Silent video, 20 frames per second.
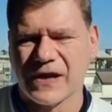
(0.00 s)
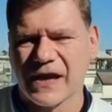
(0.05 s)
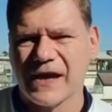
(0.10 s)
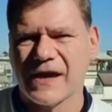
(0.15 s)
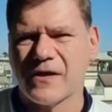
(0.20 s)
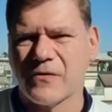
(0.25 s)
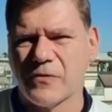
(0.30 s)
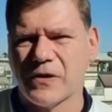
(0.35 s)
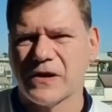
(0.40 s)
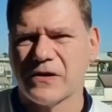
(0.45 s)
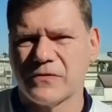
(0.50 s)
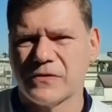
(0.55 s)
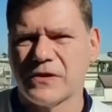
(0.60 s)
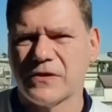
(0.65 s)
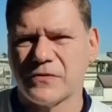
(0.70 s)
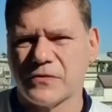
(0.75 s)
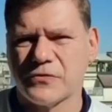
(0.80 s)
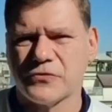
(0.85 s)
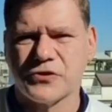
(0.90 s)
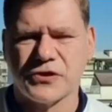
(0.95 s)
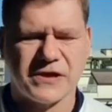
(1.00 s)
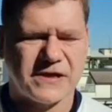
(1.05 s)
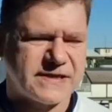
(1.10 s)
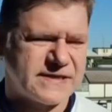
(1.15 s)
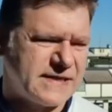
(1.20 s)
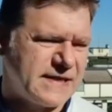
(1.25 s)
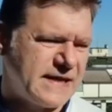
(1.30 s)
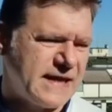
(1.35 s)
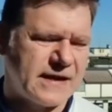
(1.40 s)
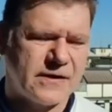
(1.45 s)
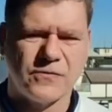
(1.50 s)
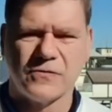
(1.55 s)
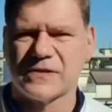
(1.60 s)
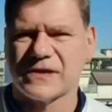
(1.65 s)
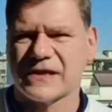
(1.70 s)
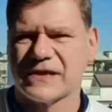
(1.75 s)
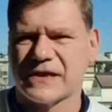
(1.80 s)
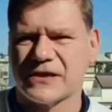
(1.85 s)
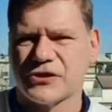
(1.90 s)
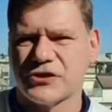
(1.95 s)
che è quello di non riuscire a segnare,
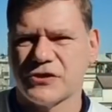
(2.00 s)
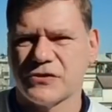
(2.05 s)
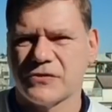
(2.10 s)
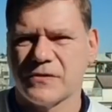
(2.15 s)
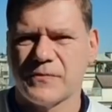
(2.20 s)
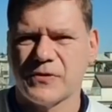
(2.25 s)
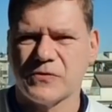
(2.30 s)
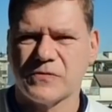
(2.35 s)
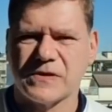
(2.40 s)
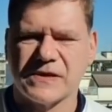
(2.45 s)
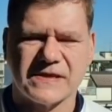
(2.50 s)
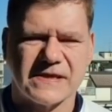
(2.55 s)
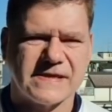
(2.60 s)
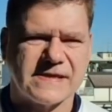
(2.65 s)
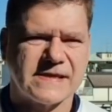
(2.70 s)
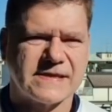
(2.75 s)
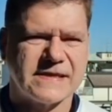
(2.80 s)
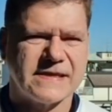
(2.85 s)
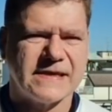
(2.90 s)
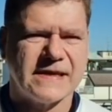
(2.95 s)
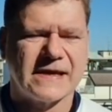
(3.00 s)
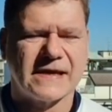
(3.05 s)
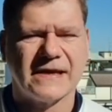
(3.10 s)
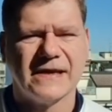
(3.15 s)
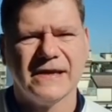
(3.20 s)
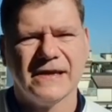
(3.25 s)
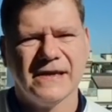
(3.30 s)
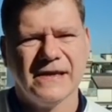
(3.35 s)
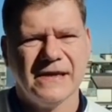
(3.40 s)
oltre 300 minuti senza segnare.